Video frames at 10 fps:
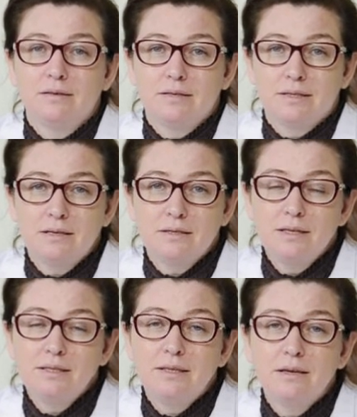
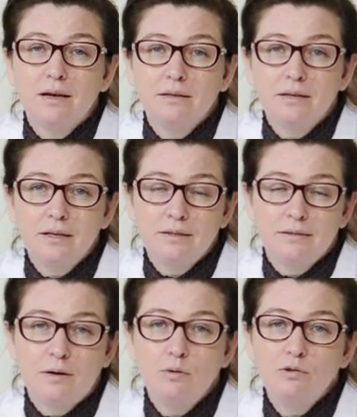создать региональный
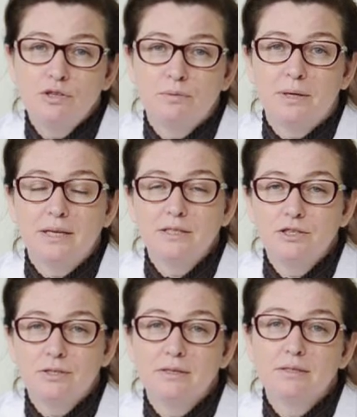
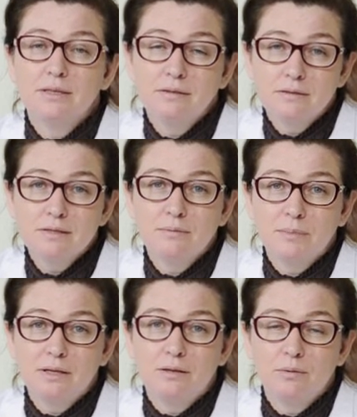научно-практический центр
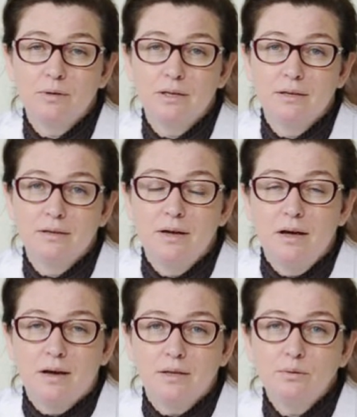стоматологии,
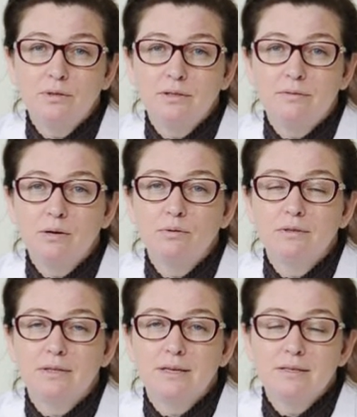который два
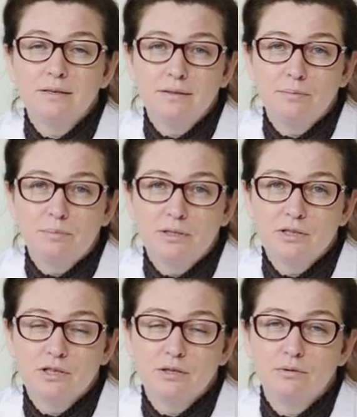года назад по
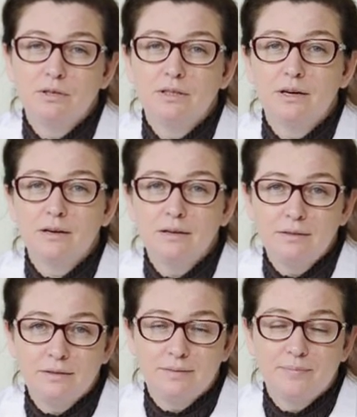решению
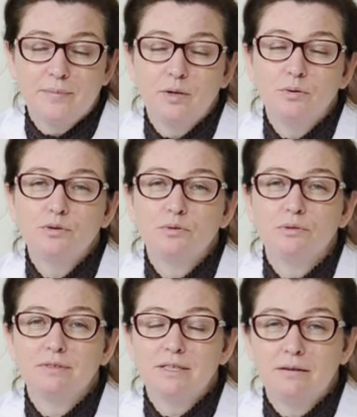ректората и
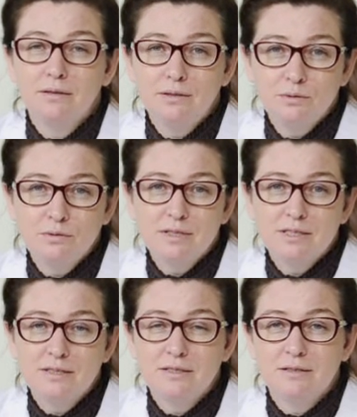ученого совета
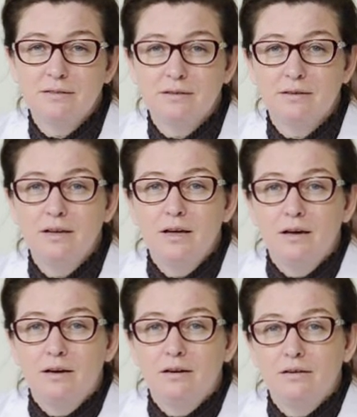университета
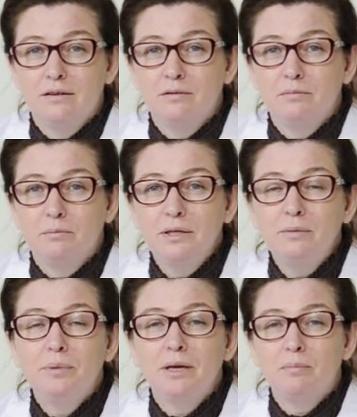э, был
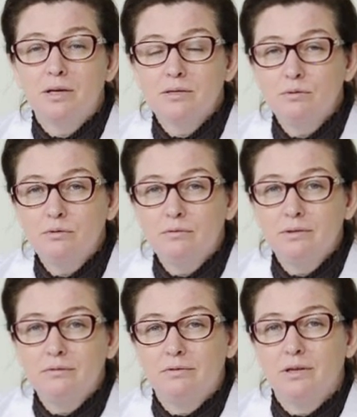
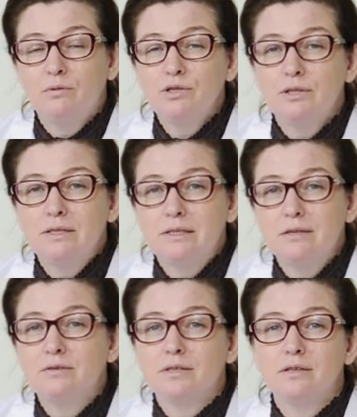преобразован в
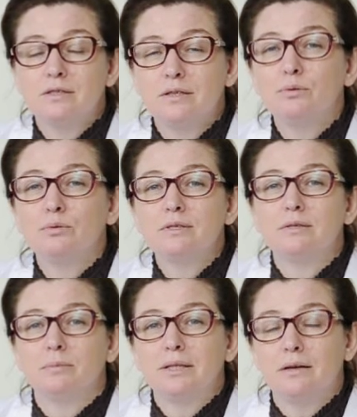научно-исследовательский институт
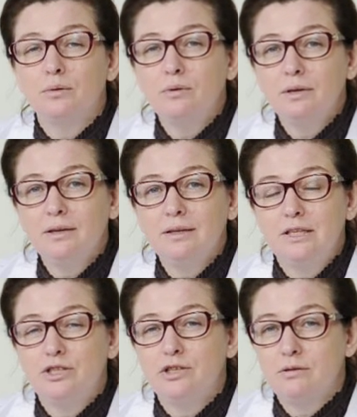стоматологии
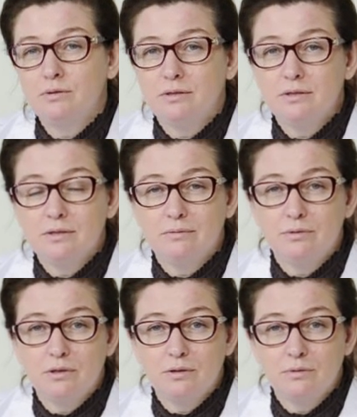и
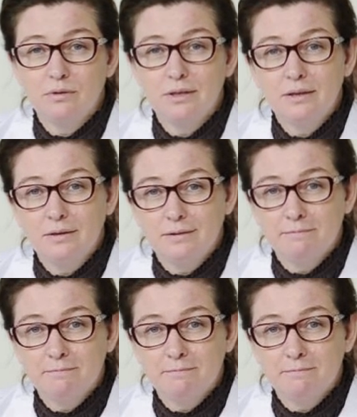челюстно-лицевой хирургии